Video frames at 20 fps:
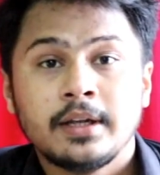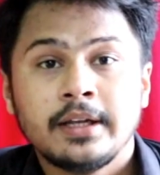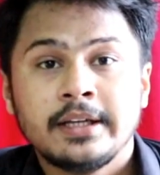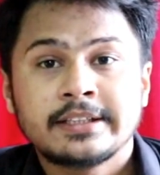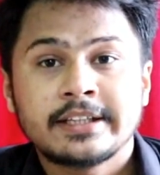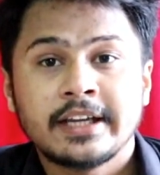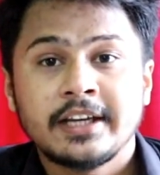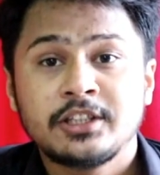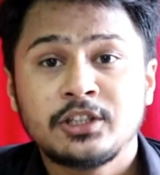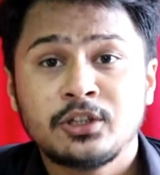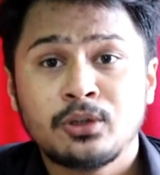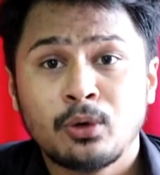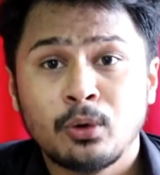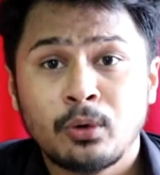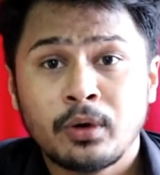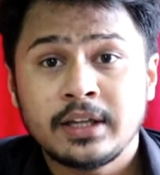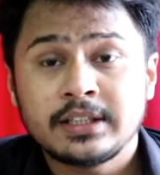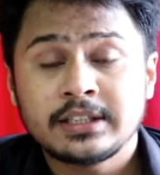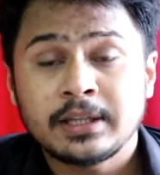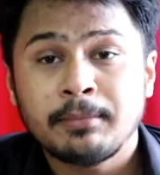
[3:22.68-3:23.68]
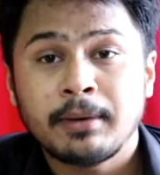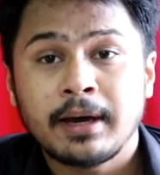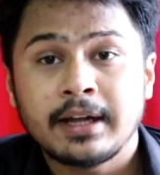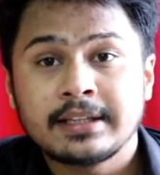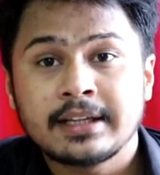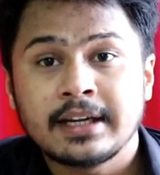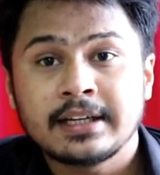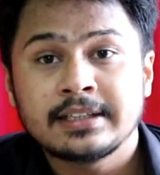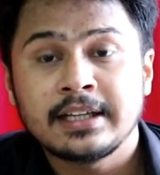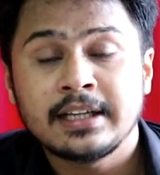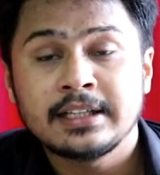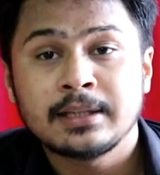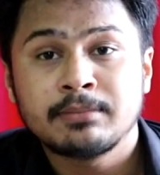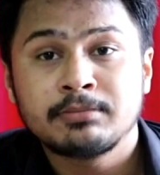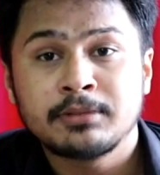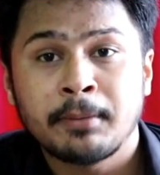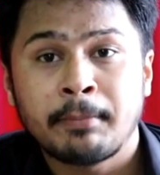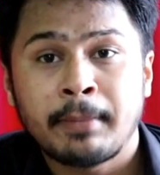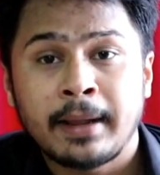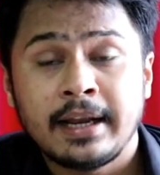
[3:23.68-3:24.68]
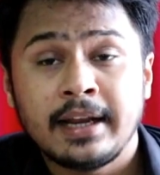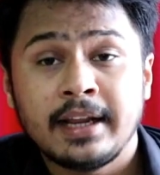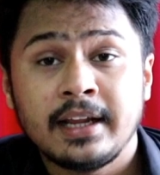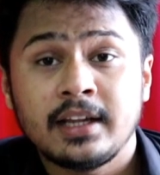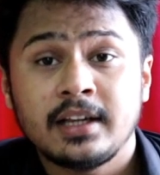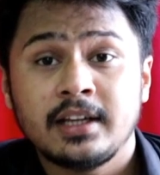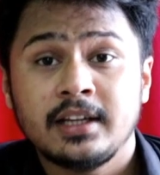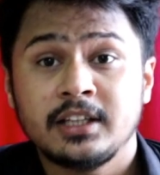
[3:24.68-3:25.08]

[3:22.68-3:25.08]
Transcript: इसके स्टोरेज की बात करते हैं सबसे पहले